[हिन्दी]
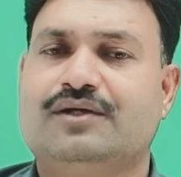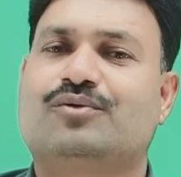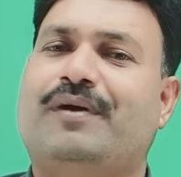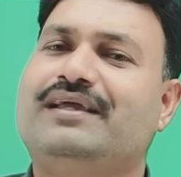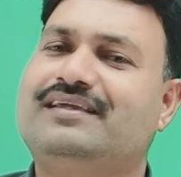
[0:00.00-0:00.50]

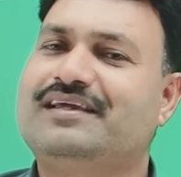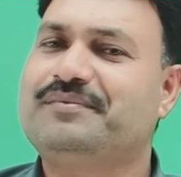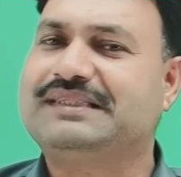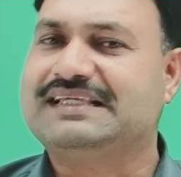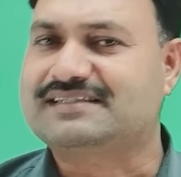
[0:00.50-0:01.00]
तो भाई ये
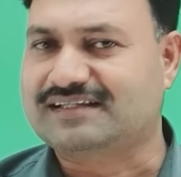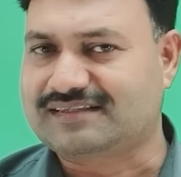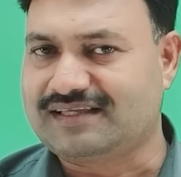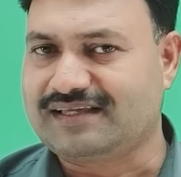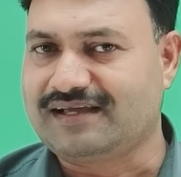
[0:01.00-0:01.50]
भी दे
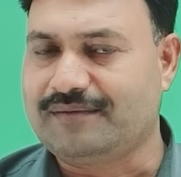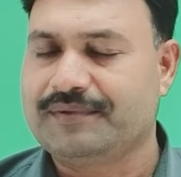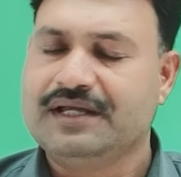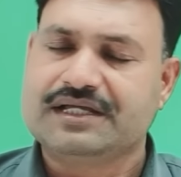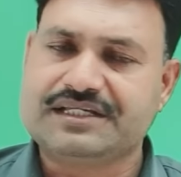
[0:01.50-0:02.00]
सकते हैं आप
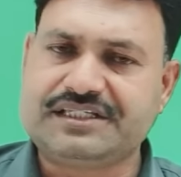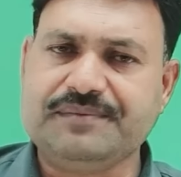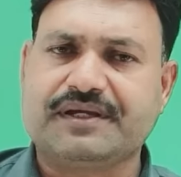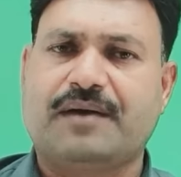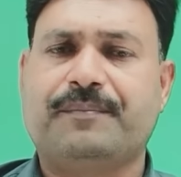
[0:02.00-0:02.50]
किसी
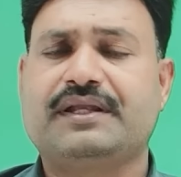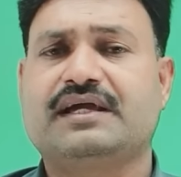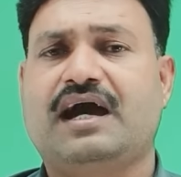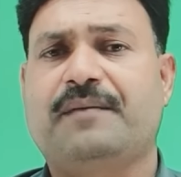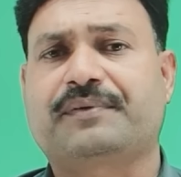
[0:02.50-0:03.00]
भी कंपनी
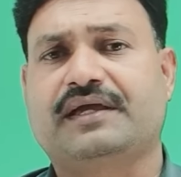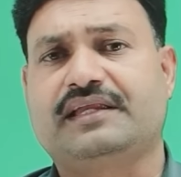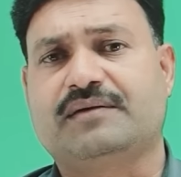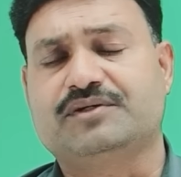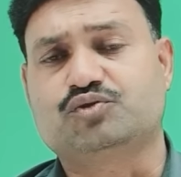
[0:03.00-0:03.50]
का आपके
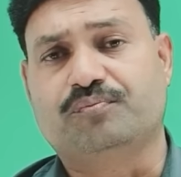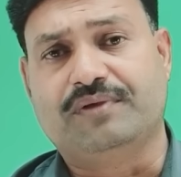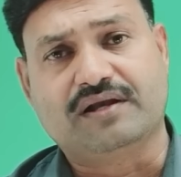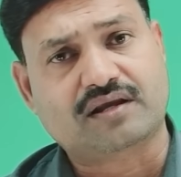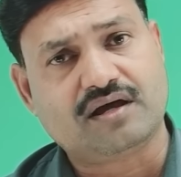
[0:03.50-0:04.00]
एरिया में जो
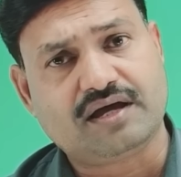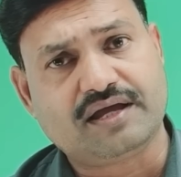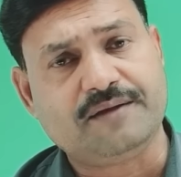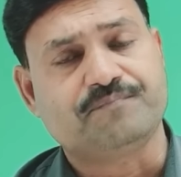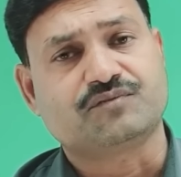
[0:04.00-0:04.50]
मिल रहा है